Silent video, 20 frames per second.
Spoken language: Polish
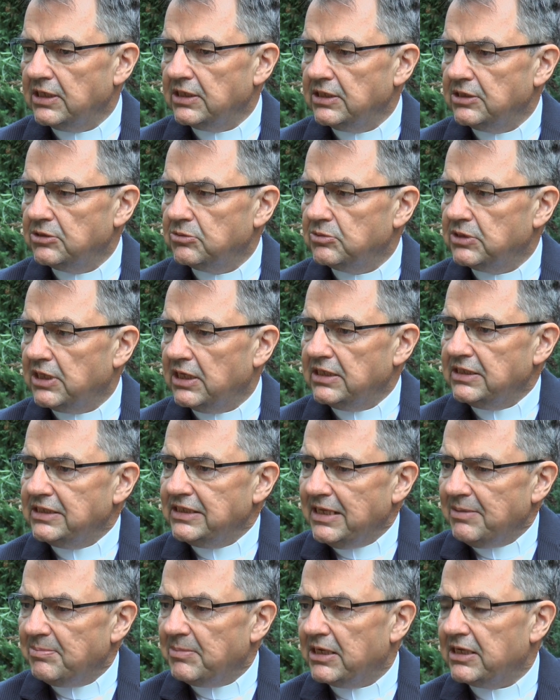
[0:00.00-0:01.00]
i tutaj
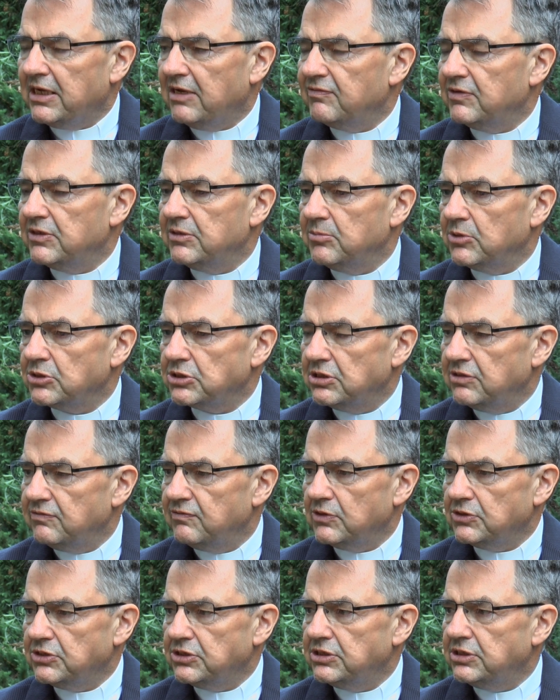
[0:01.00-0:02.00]
nie ma nawet
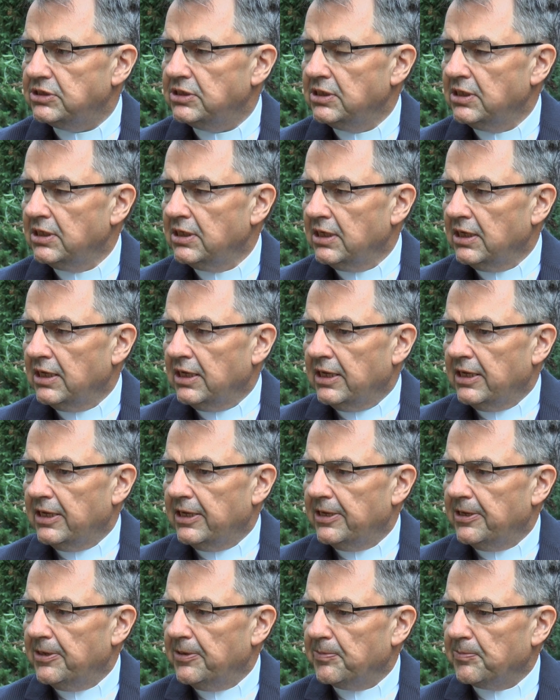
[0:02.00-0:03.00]
możliwości
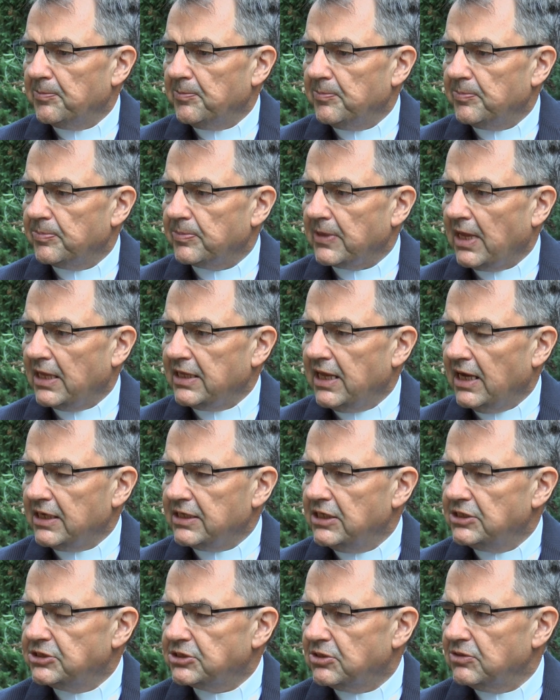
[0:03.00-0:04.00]

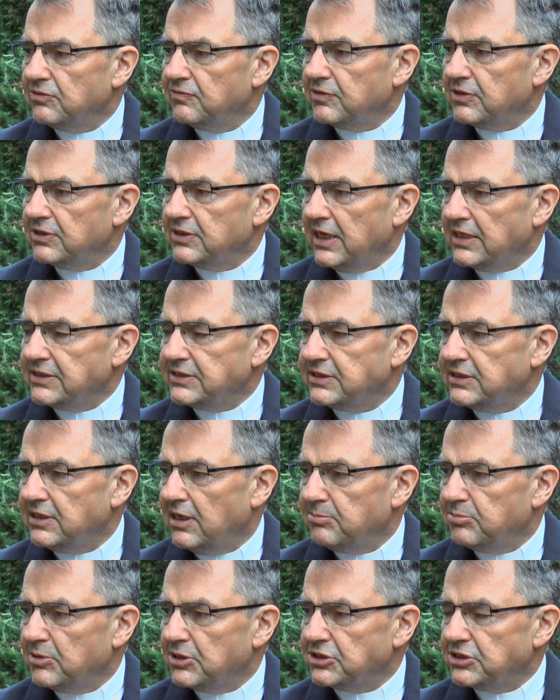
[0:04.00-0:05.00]
jakiejś konfrontacji
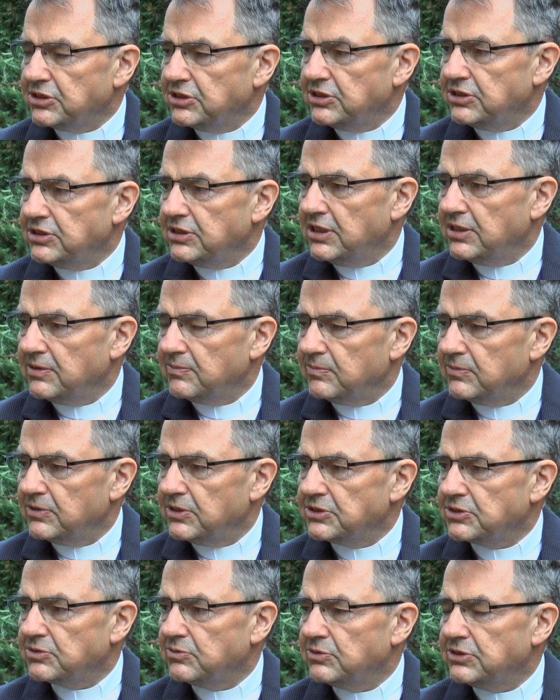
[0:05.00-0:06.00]
na płaszczyźnie
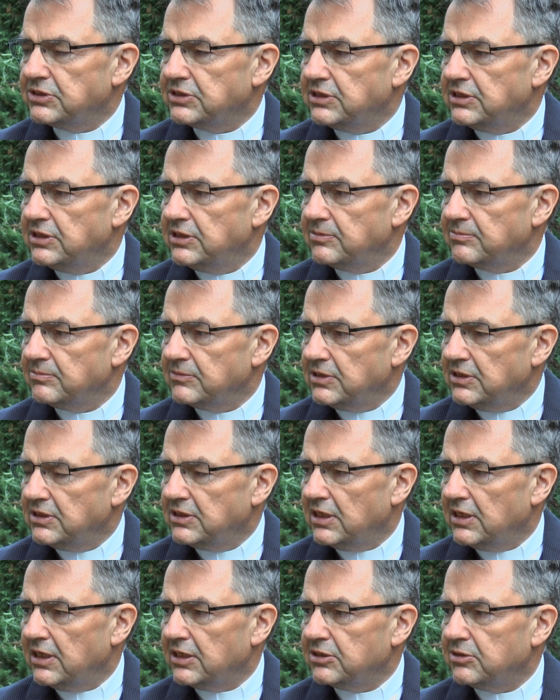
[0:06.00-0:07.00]
dyskusji
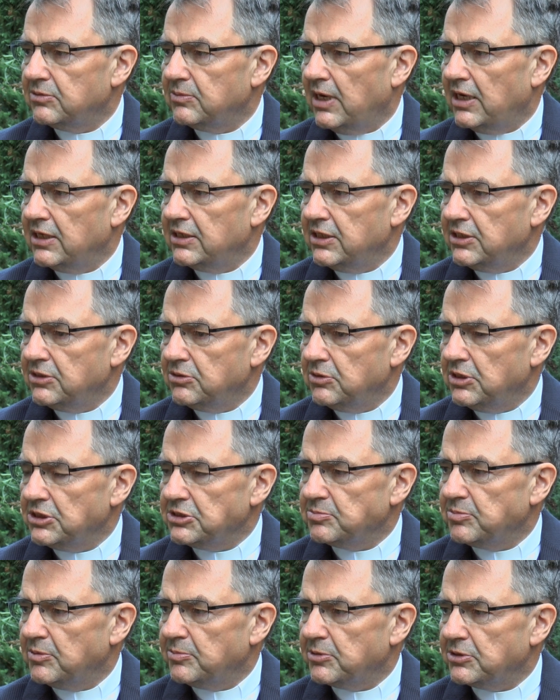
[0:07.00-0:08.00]
intelektualnej. Tu
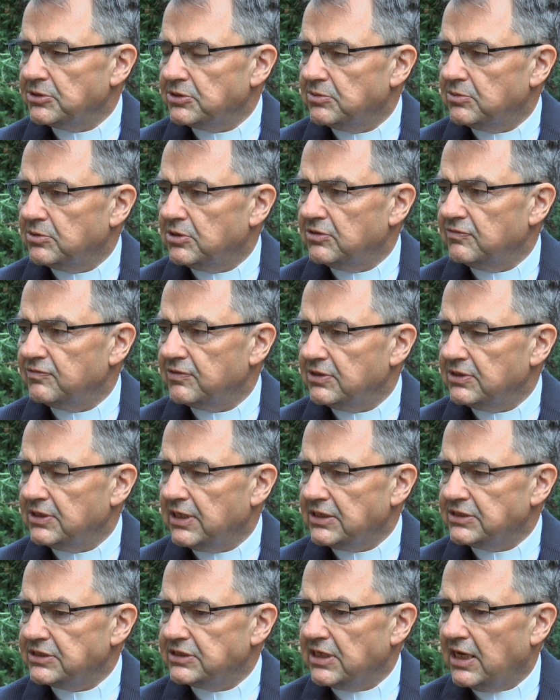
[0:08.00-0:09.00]
jest po prostu
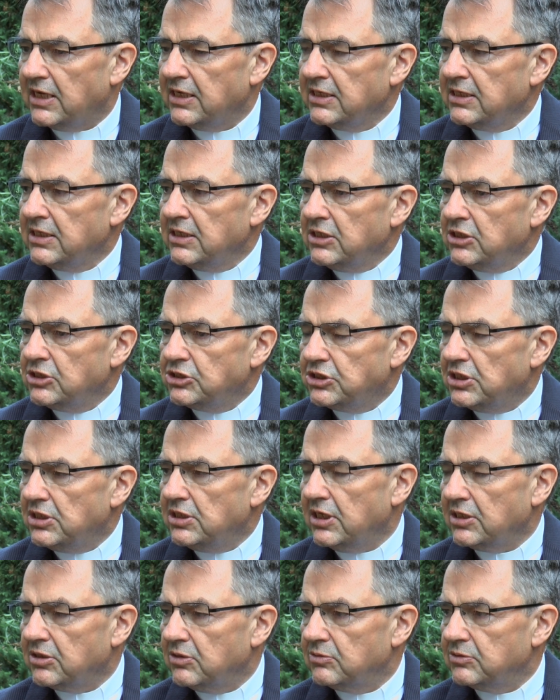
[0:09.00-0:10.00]
konfrontacja
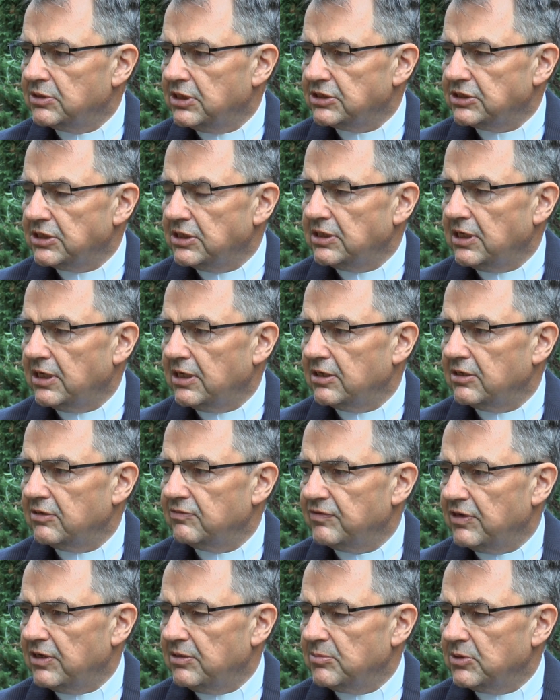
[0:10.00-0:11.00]
silnego uderzenia
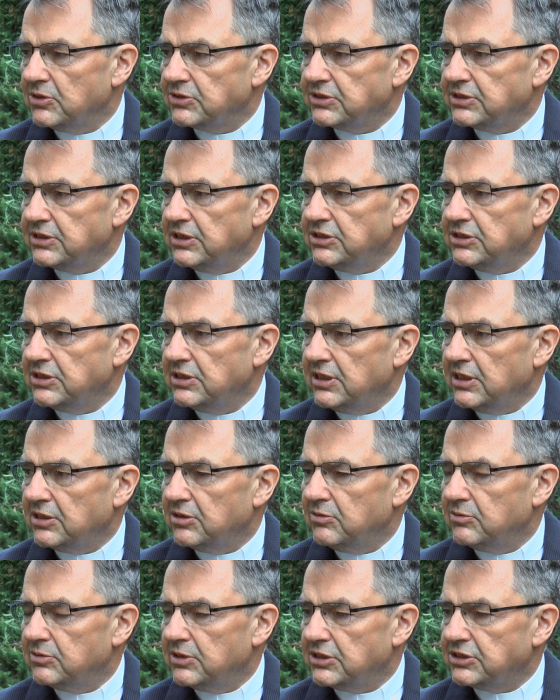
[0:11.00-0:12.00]
w emocje,
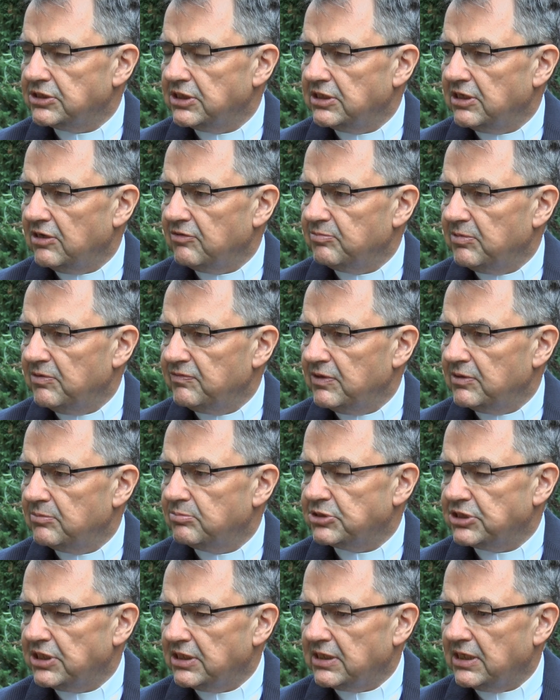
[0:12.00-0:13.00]
silnego uderzenia w pewien
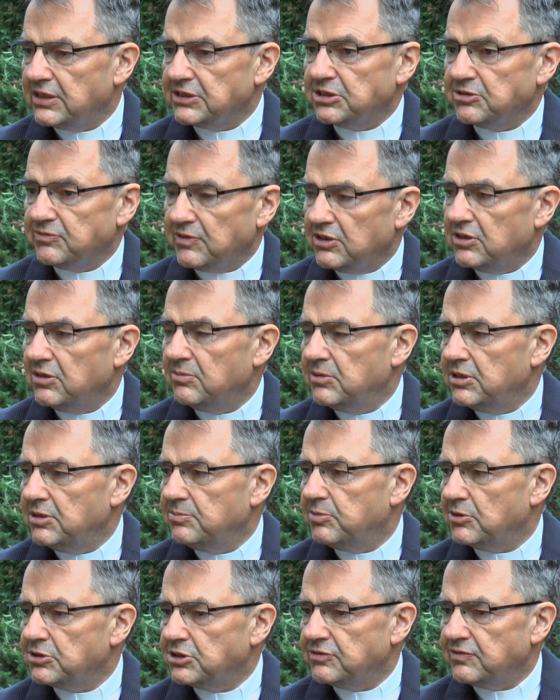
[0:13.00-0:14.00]
przekaz świadomy
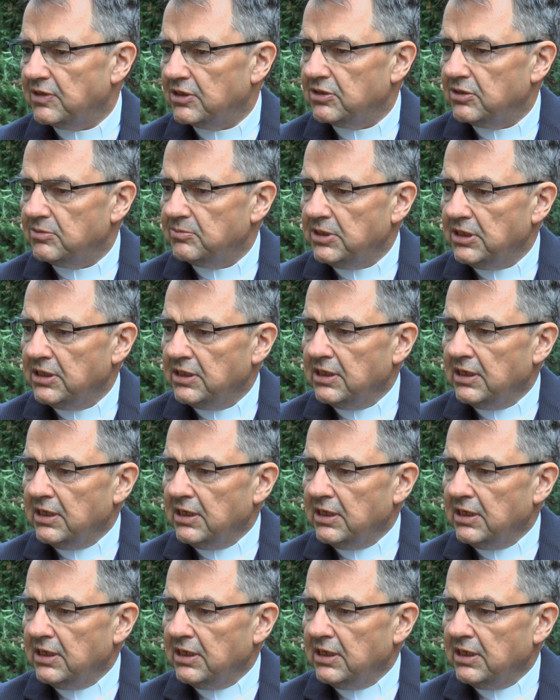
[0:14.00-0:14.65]
i podświadomy,